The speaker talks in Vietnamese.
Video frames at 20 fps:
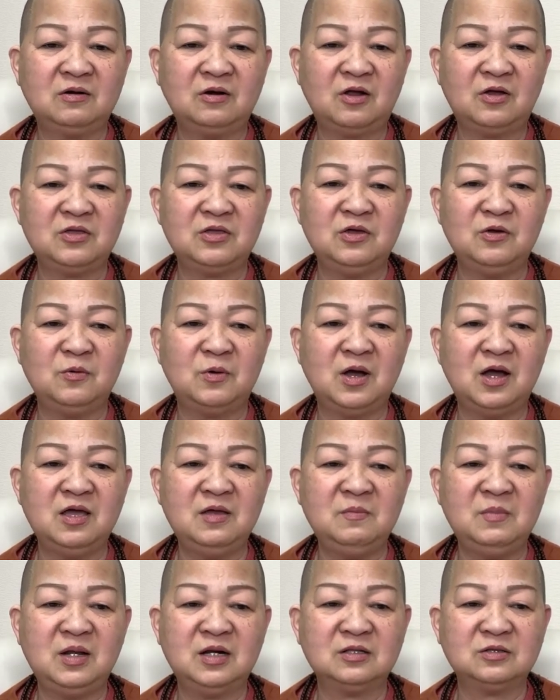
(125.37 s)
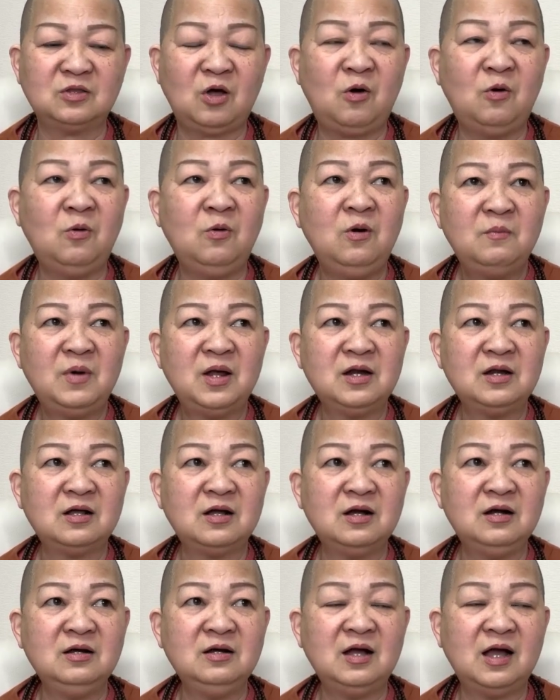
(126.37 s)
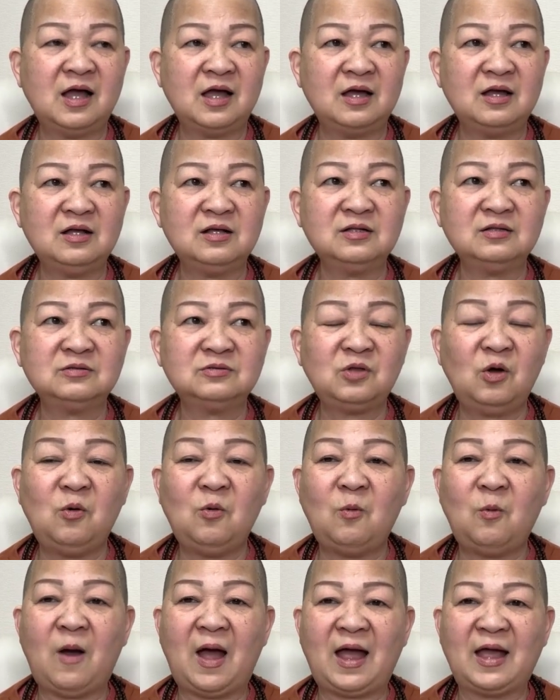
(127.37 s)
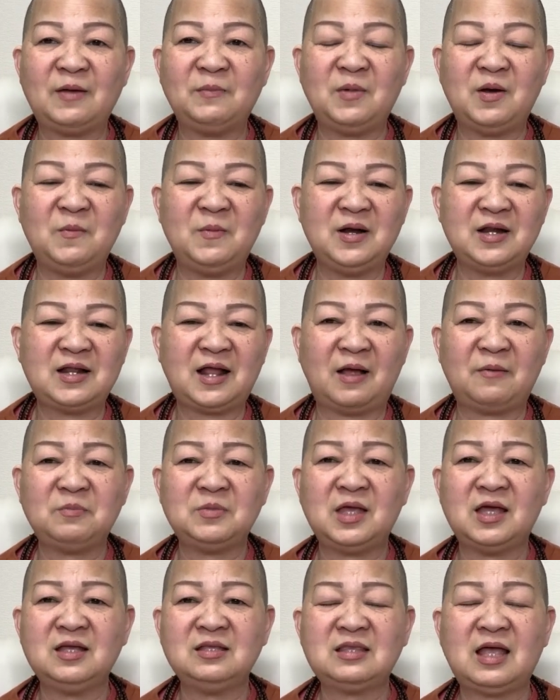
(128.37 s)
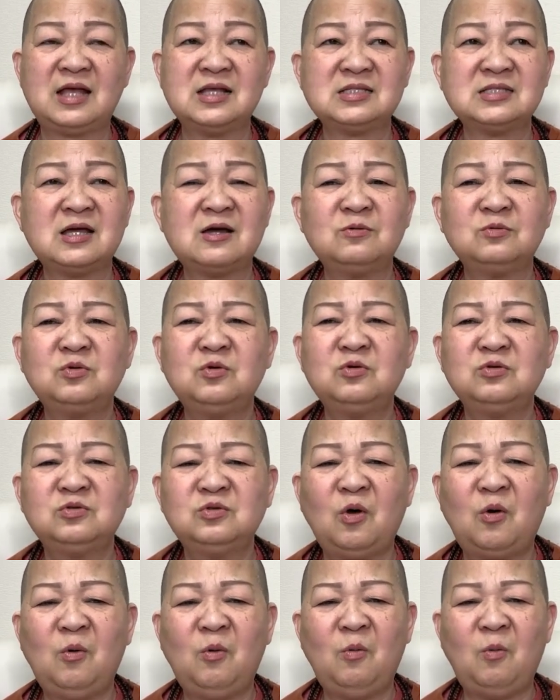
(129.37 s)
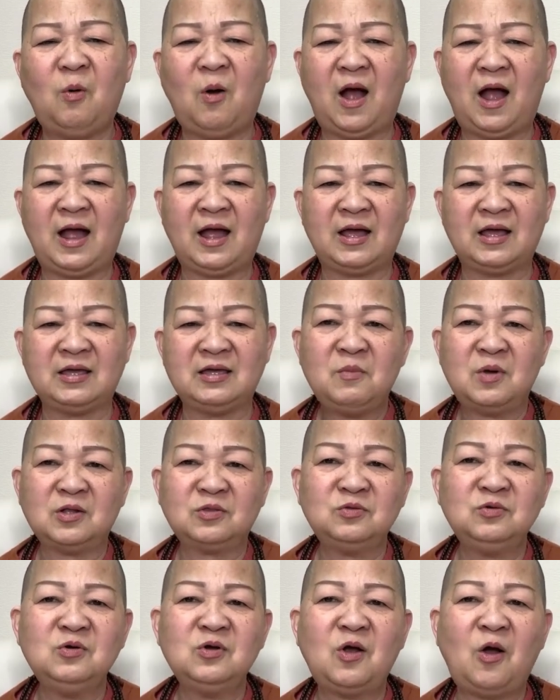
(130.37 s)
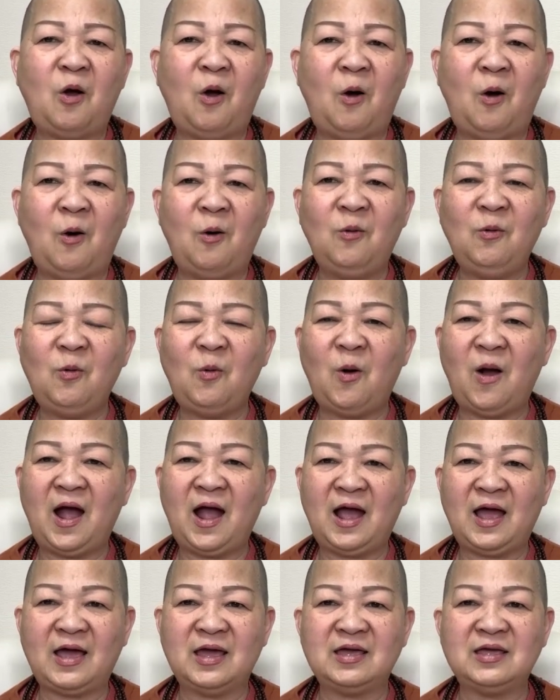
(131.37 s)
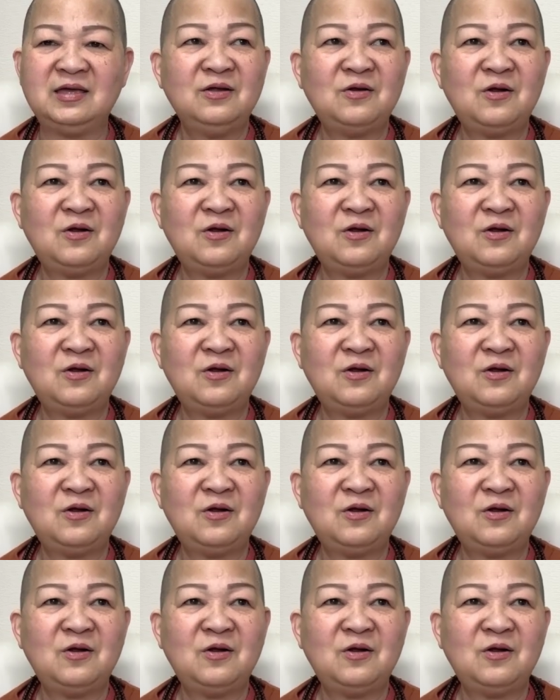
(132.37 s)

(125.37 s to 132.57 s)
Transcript: Rồi nhiều khi mình tu, mình cứ hả tu hoài mà mình cảm thấy tại sao tôi tu hoài mà tôi khổ hoài.